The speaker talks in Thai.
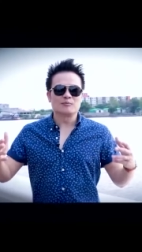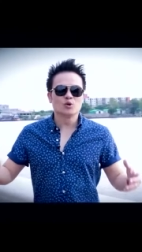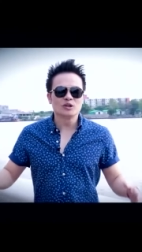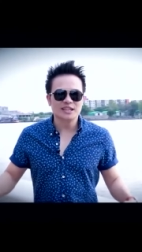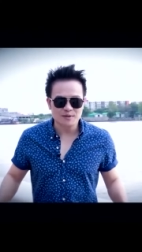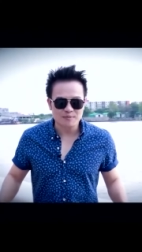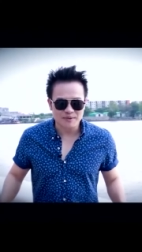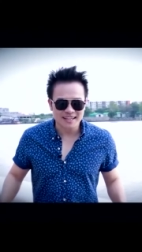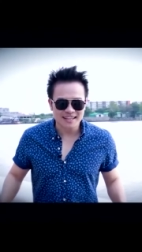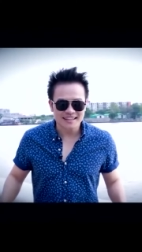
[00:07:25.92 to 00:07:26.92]
ความรู้ดีๆแบบ
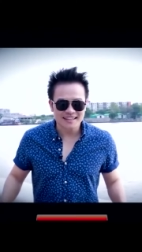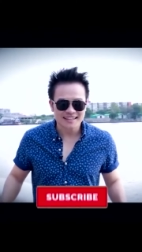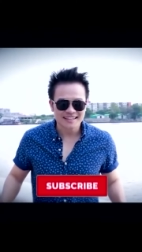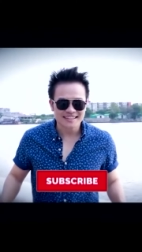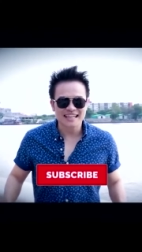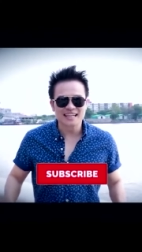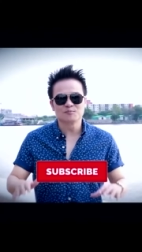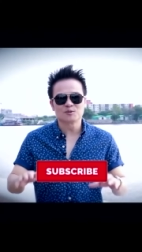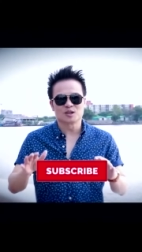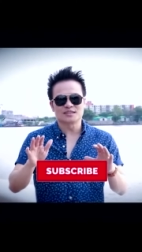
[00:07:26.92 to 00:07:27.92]
นี้อย่าลืม
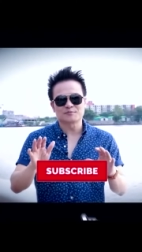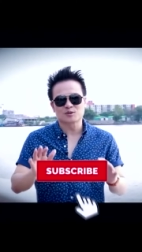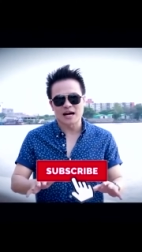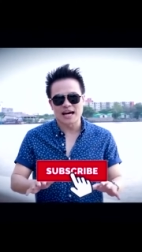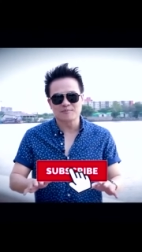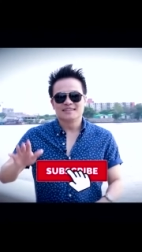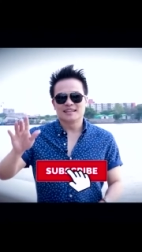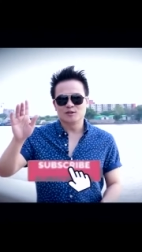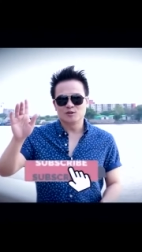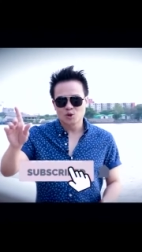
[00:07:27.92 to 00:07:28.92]
กด subscribe ใน
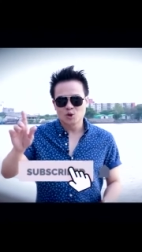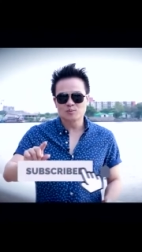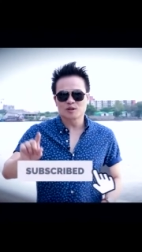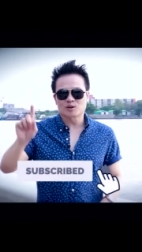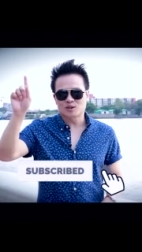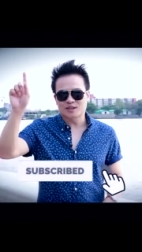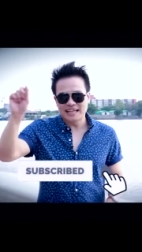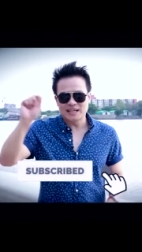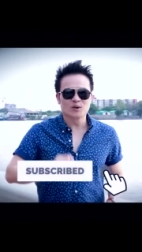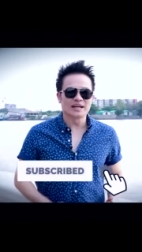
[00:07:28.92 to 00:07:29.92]
YouTube ก็กดกระ
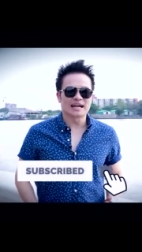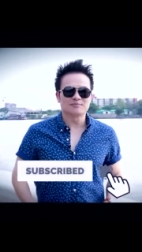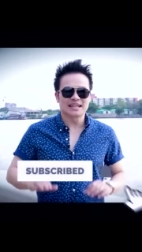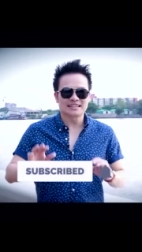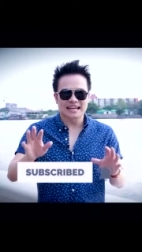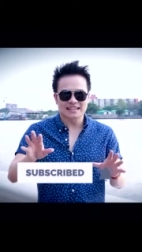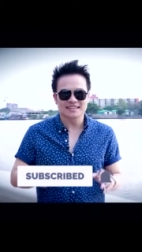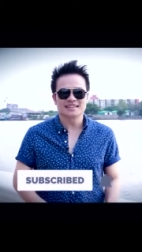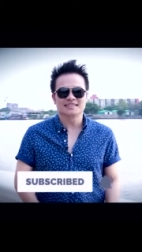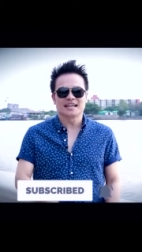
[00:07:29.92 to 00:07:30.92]
ดิ่งด้วยนะครับจะได้แจ้งเตื
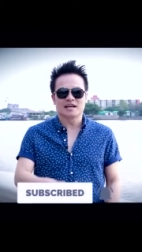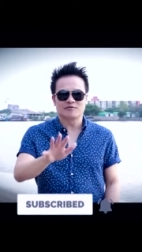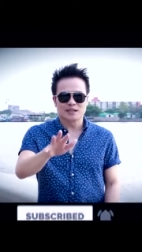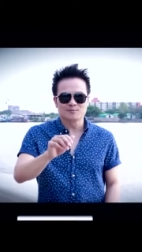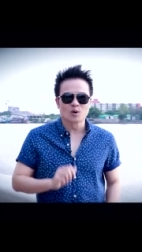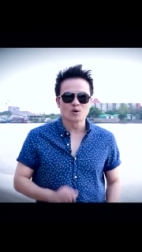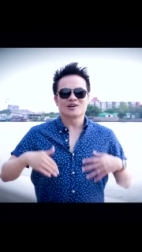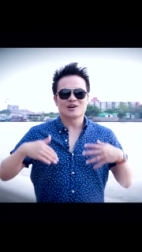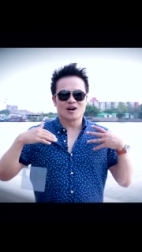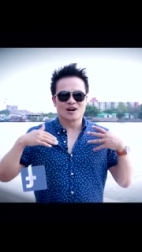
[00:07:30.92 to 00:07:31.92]
อนถ้าใน Facebook
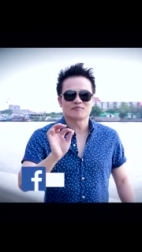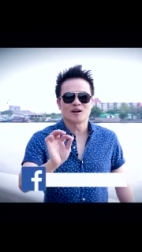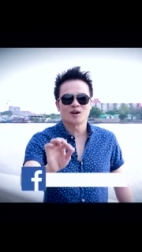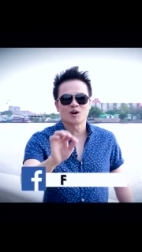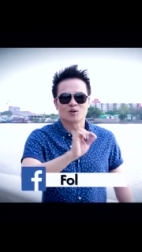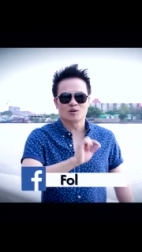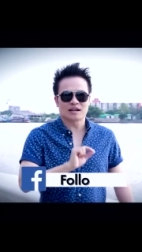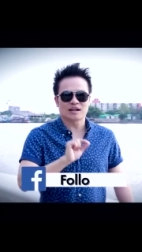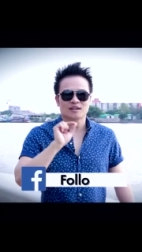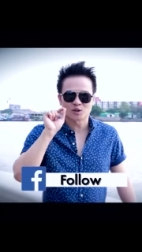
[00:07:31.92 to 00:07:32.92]
ก็ follow แล้
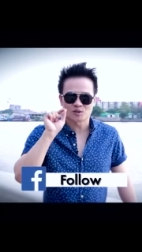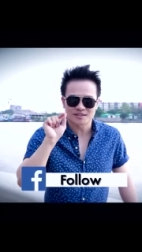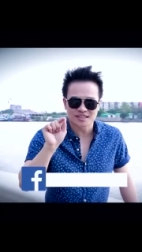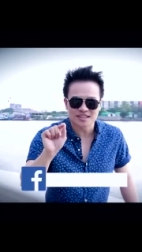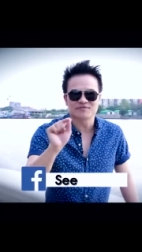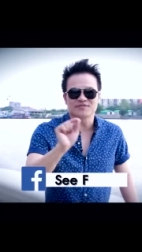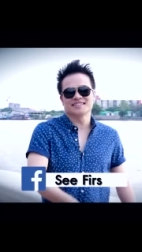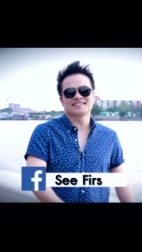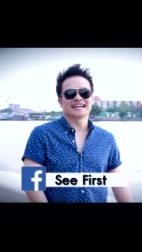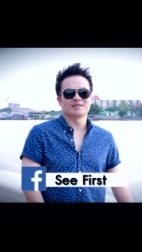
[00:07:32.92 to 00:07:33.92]
วก็จด C
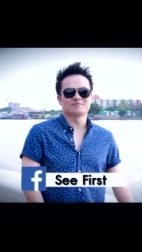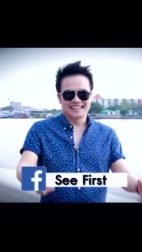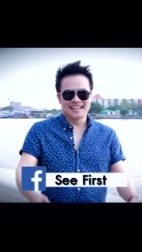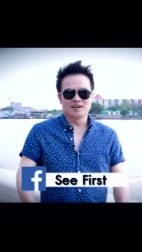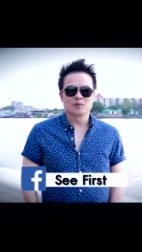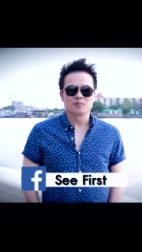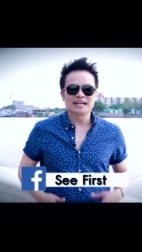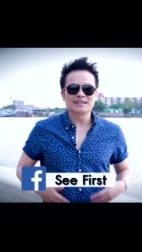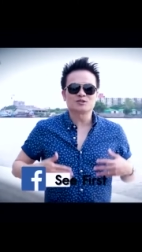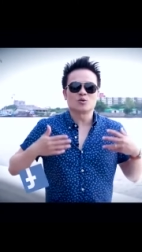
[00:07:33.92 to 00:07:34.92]
first นะครับแล้วผมจะ
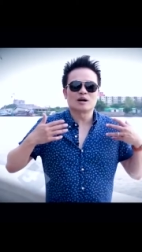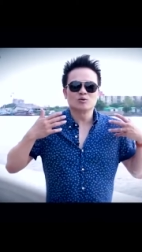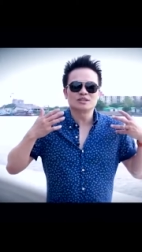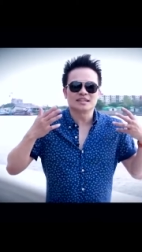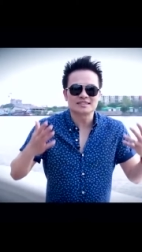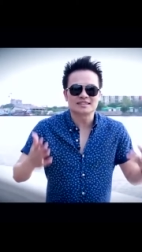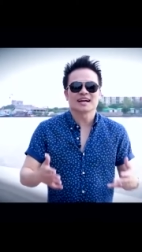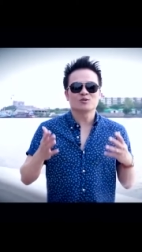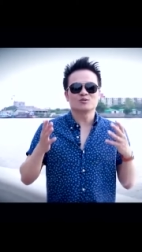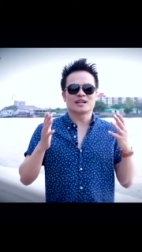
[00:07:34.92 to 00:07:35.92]
ได้ส่งความรู้เจ๋งๆ
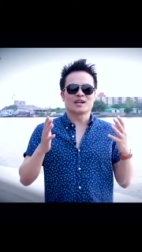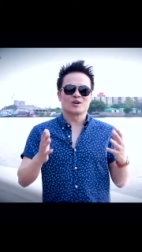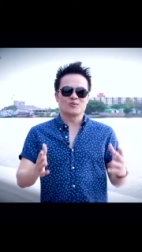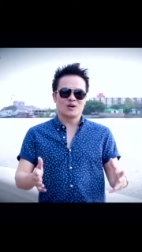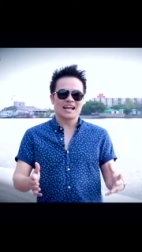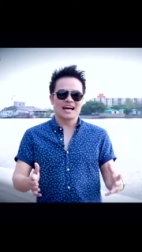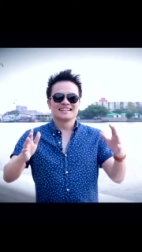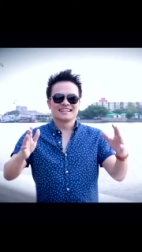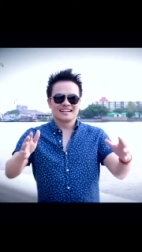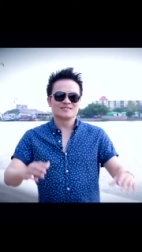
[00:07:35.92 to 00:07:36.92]
ให้คุณตลอดเวลา
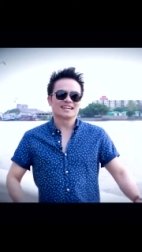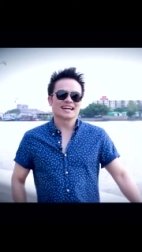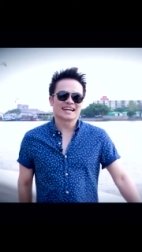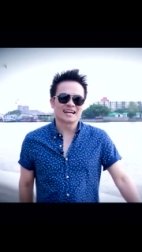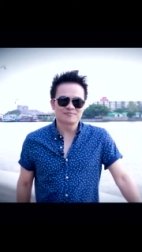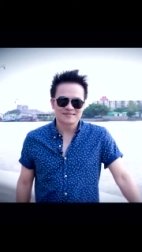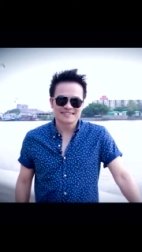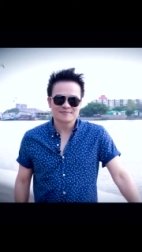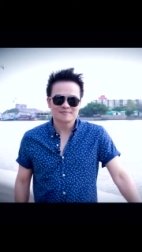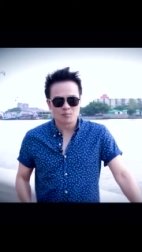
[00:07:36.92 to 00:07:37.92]
แล้วเราเจอกันนะครับ
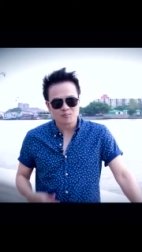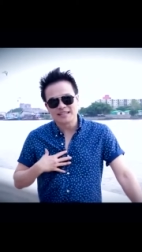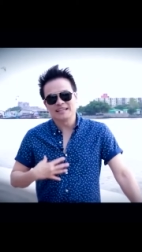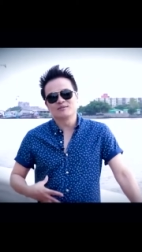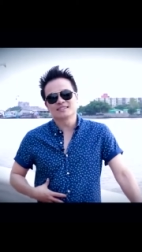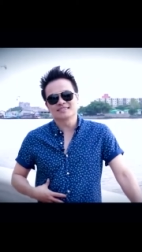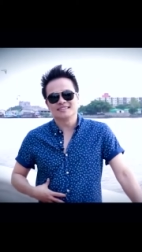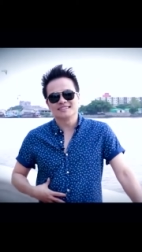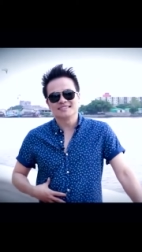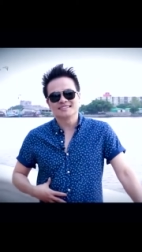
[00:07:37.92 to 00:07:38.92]
ผมบัณฑิต รังสี
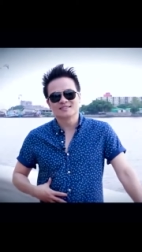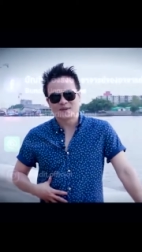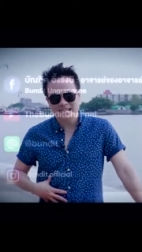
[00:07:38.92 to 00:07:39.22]
สวั